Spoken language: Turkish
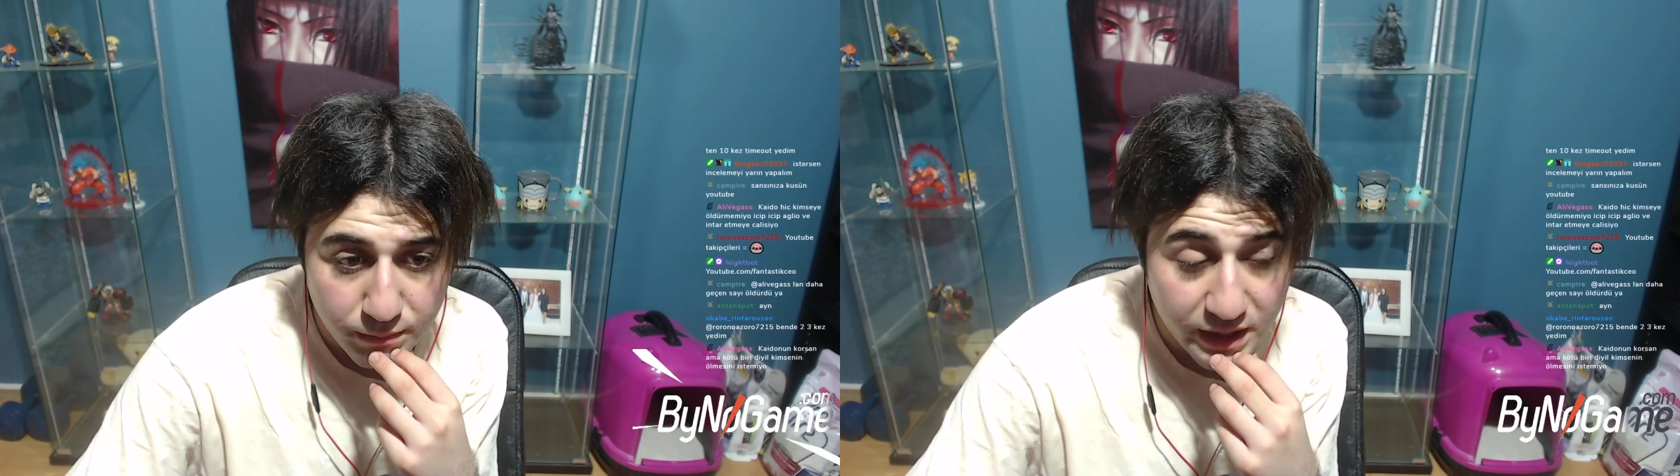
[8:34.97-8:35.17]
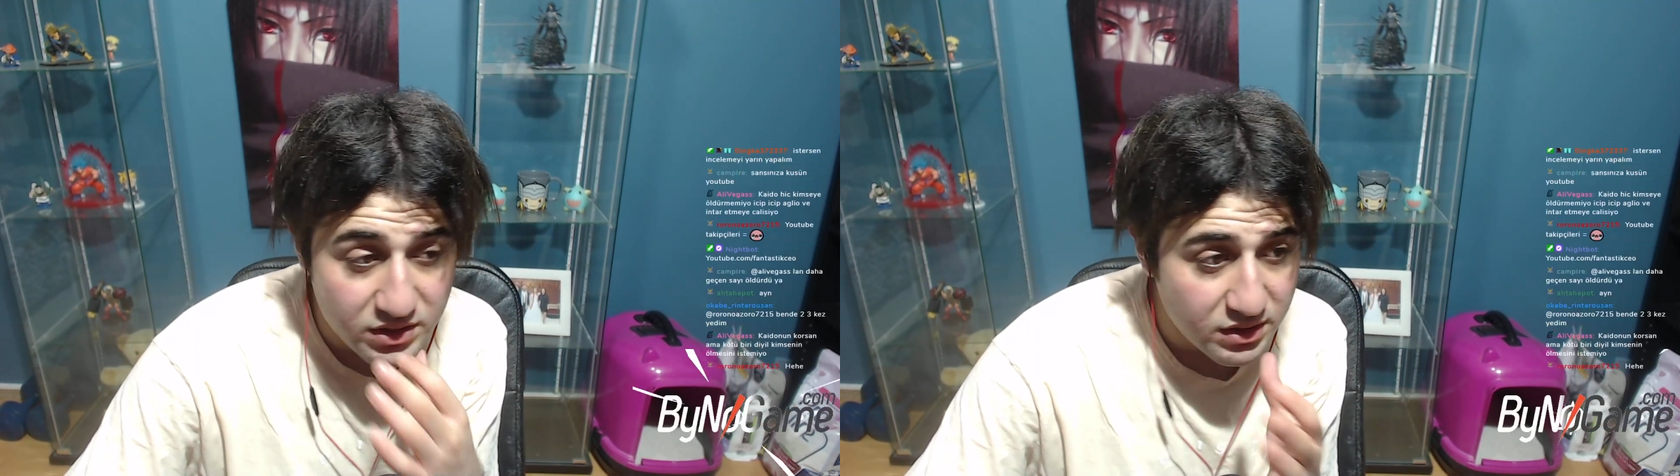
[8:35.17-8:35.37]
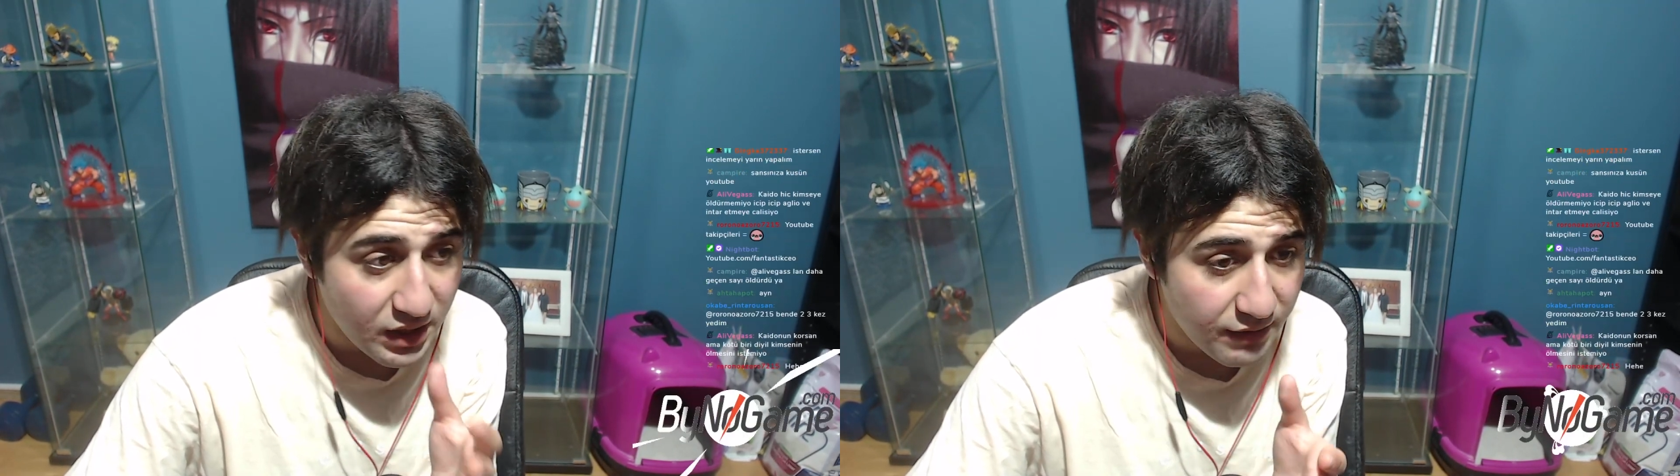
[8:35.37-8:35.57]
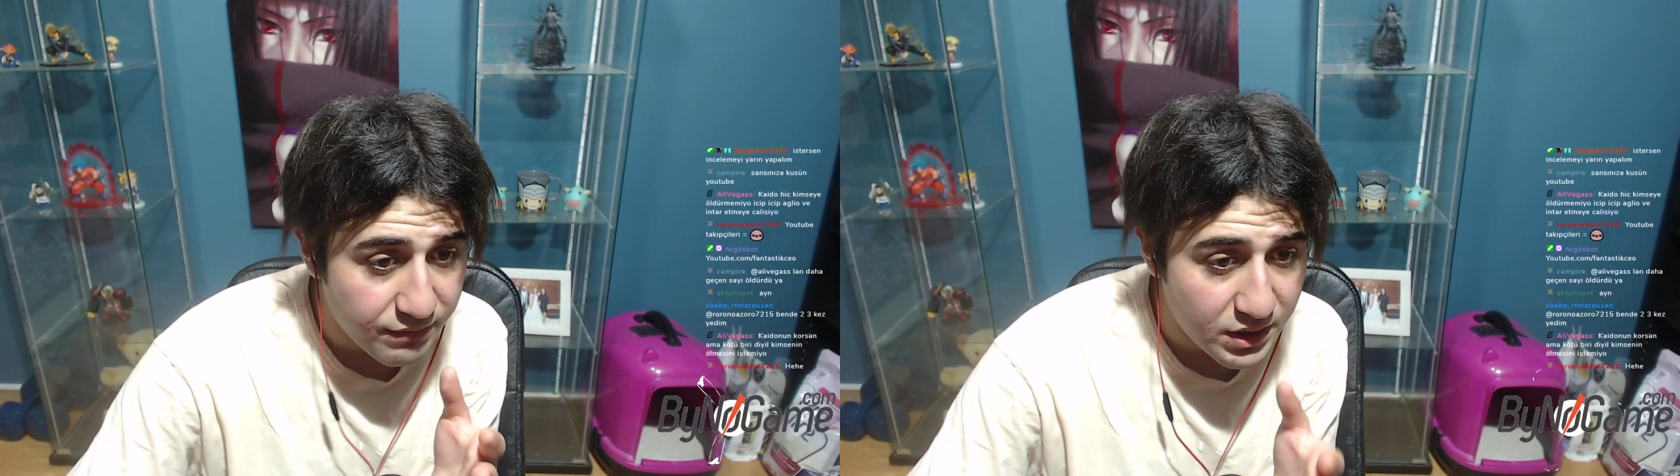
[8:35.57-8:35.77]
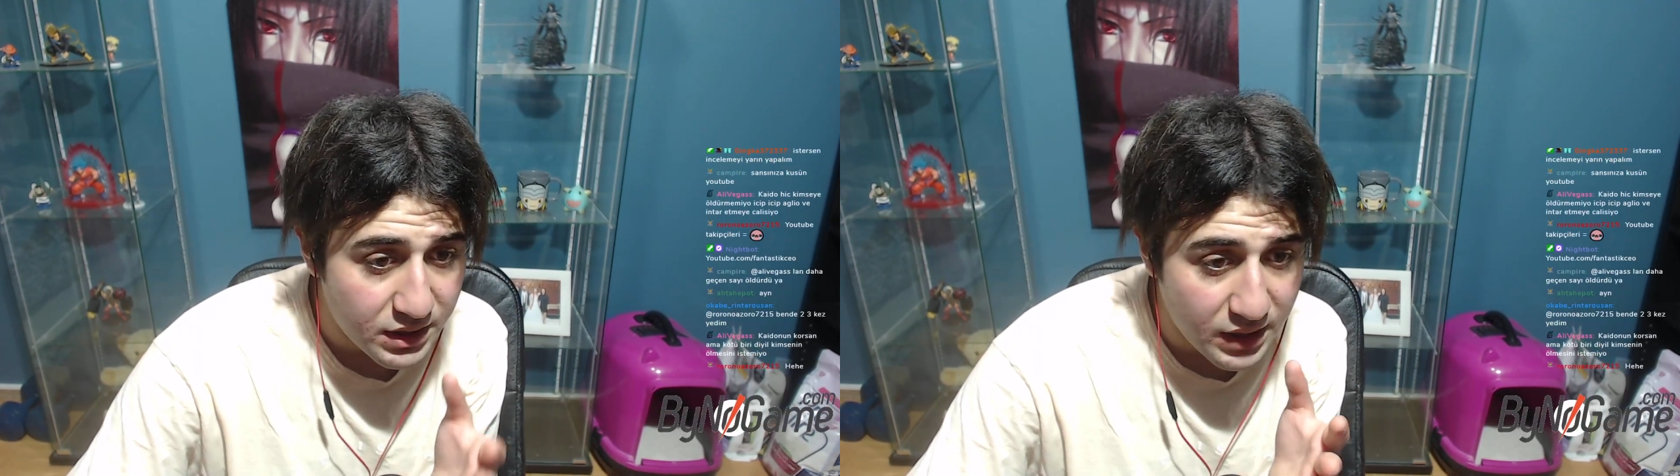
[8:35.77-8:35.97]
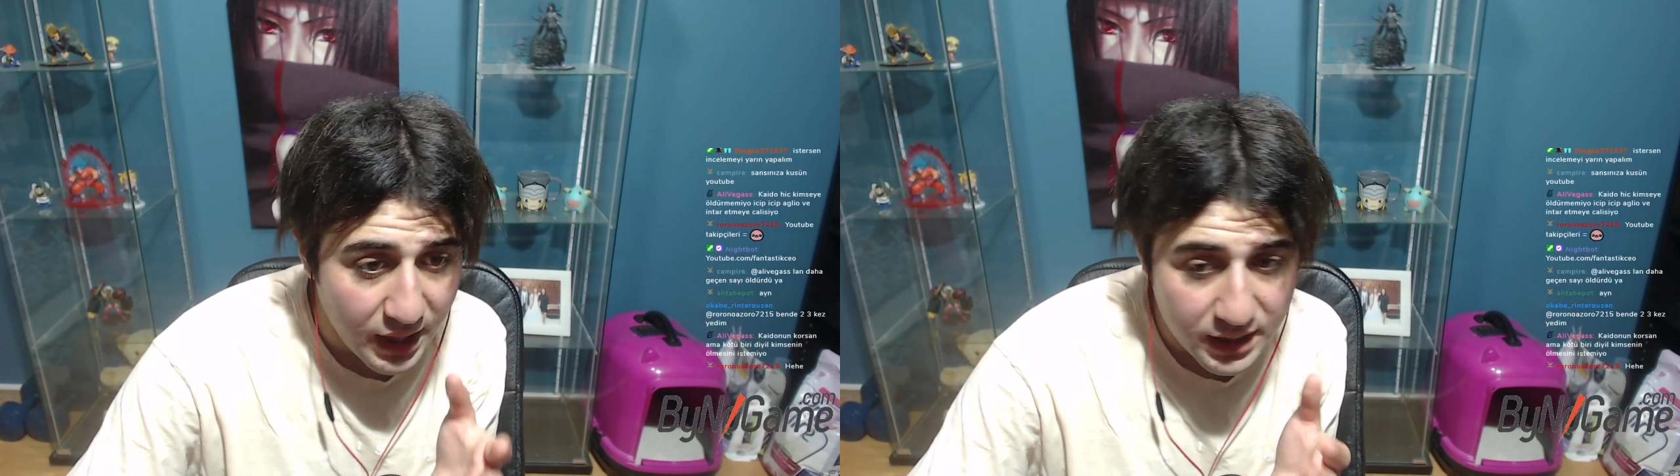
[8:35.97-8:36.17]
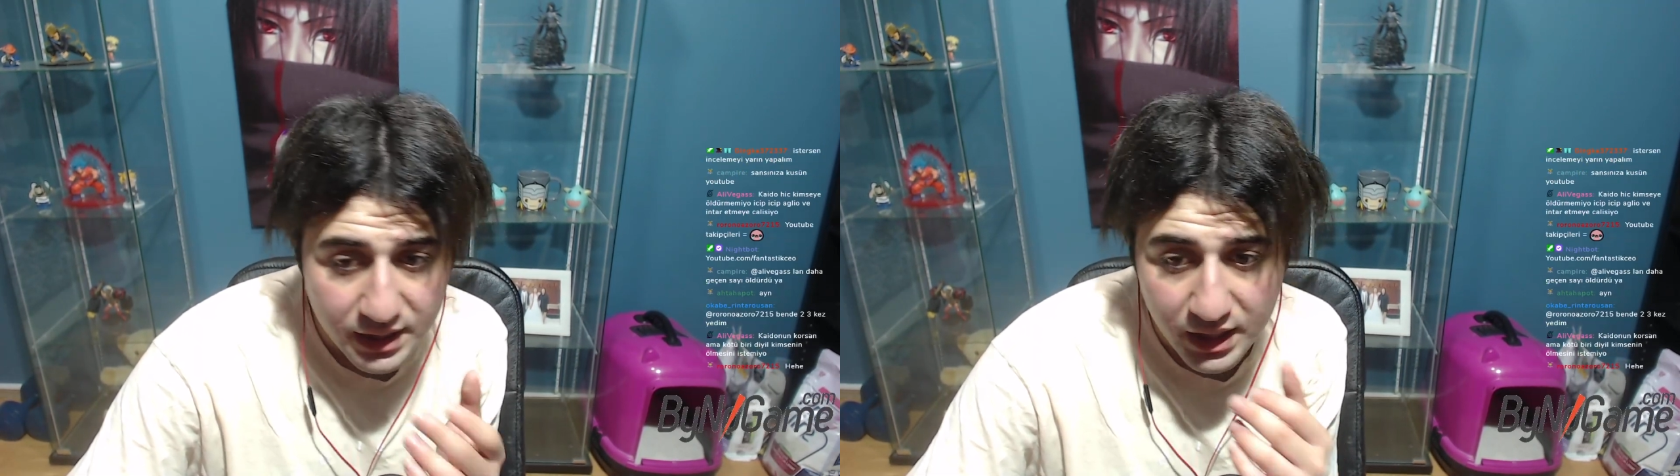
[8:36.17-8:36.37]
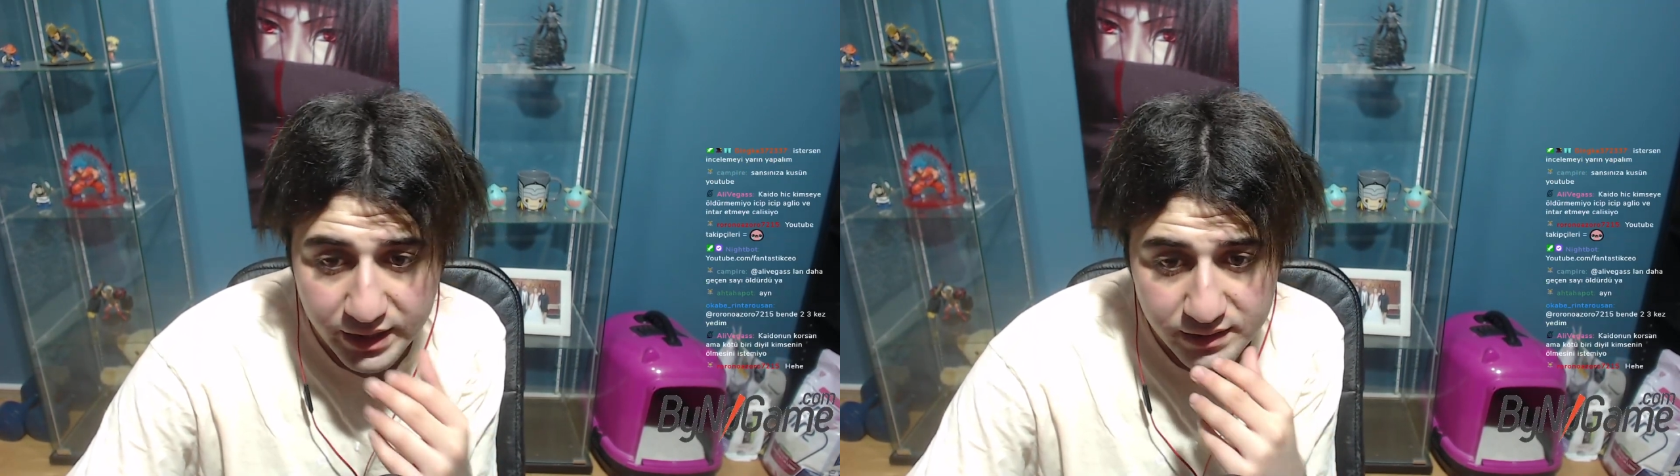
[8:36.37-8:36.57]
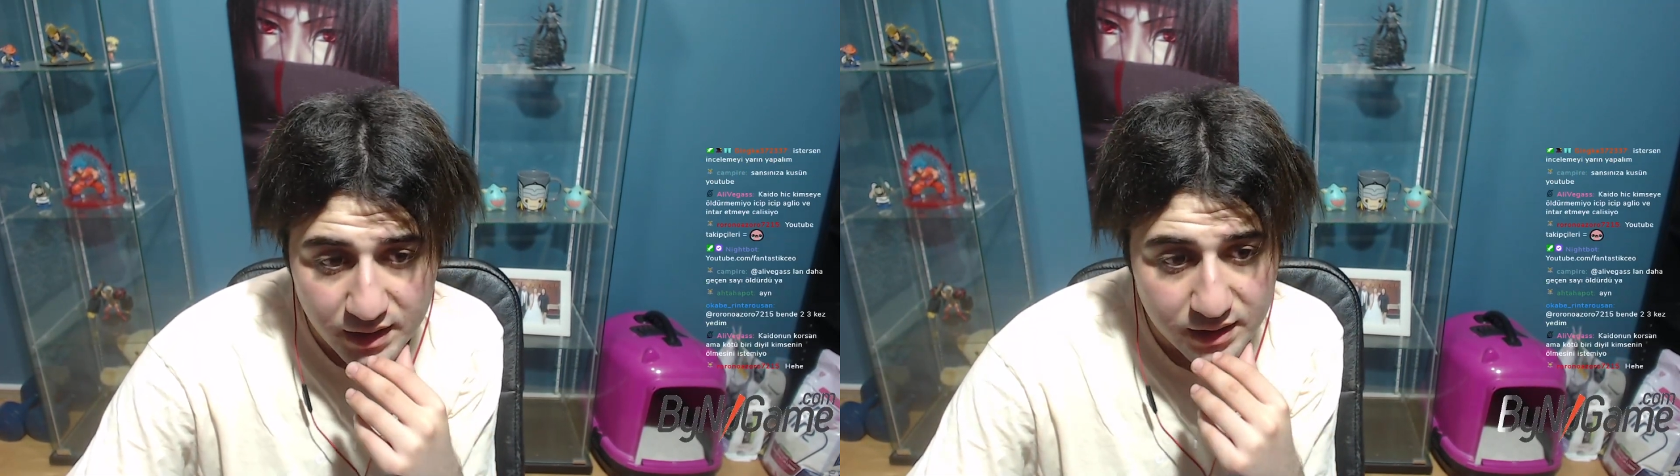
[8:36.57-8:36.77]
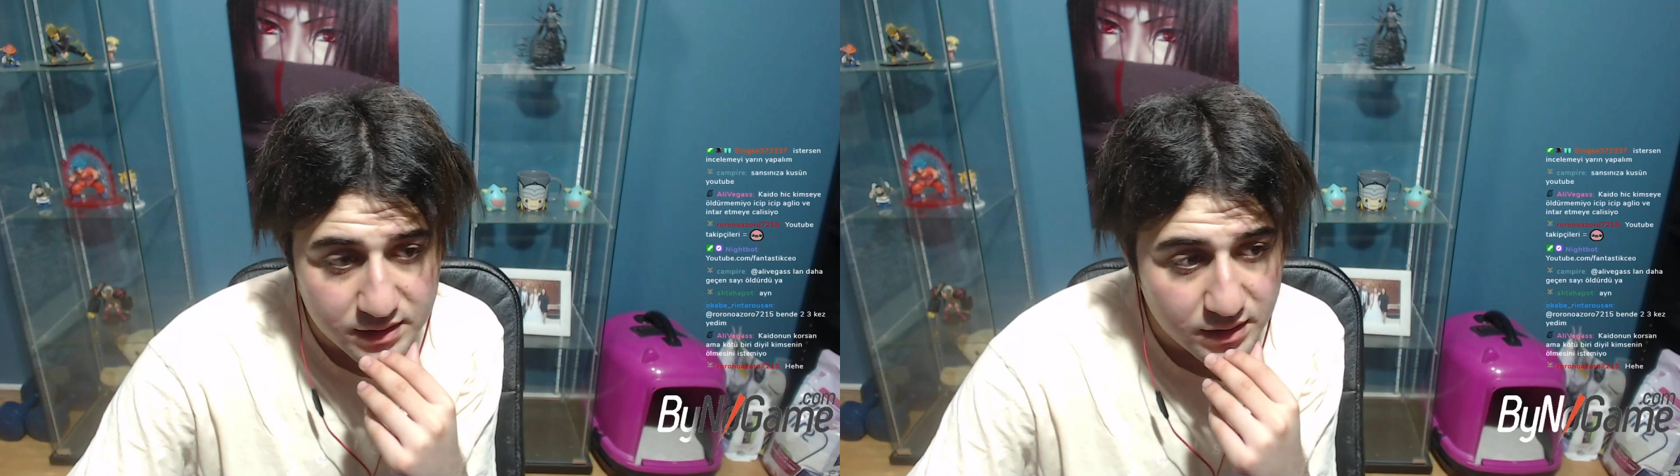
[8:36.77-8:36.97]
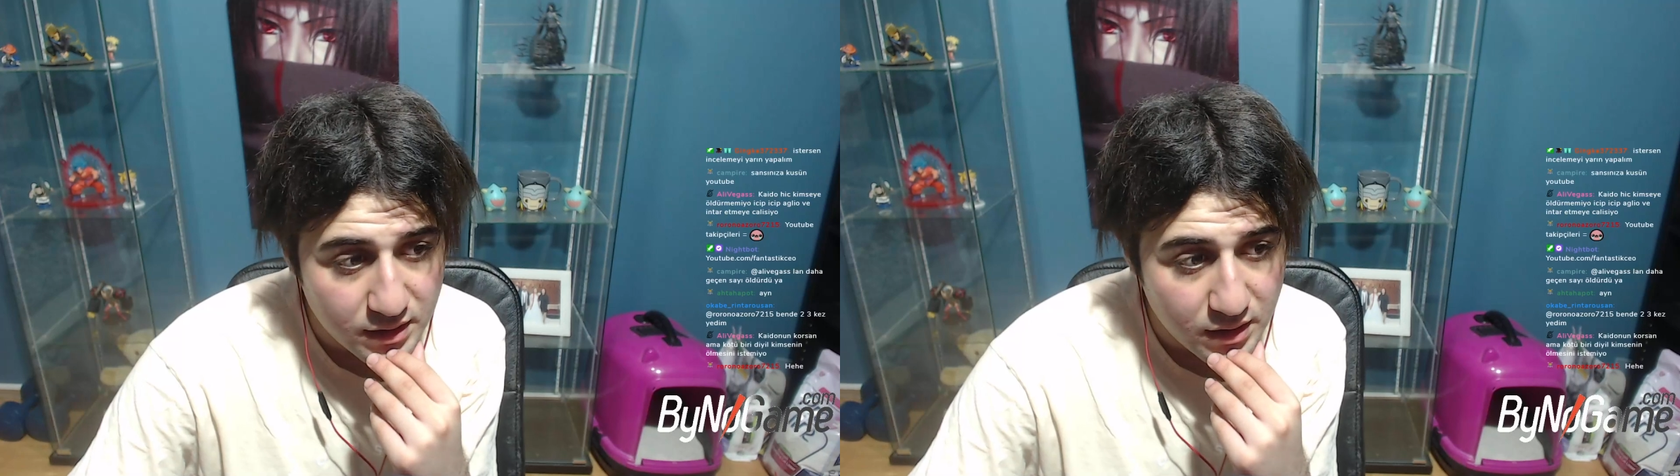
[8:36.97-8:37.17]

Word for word: Bence tayfadaki her karakter